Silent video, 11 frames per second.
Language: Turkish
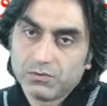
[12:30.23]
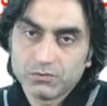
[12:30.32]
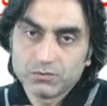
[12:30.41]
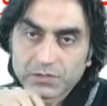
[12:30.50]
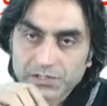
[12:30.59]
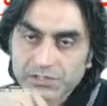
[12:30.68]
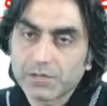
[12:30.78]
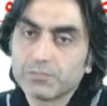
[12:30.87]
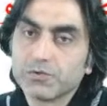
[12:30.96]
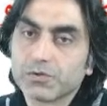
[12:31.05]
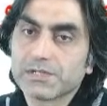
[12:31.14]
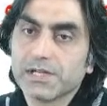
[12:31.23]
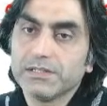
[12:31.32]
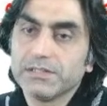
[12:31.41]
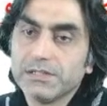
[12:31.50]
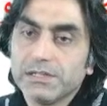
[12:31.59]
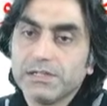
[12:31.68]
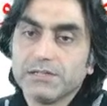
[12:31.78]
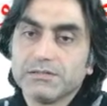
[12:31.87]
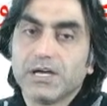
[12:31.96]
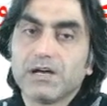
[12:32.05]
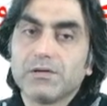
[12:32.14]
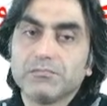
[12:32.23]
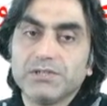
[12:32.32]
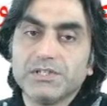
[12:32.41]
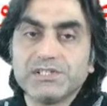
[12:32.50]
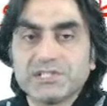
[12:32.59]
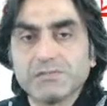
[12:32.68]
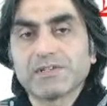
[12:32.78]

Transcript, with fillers: onu yaşamıyorsan daha birinci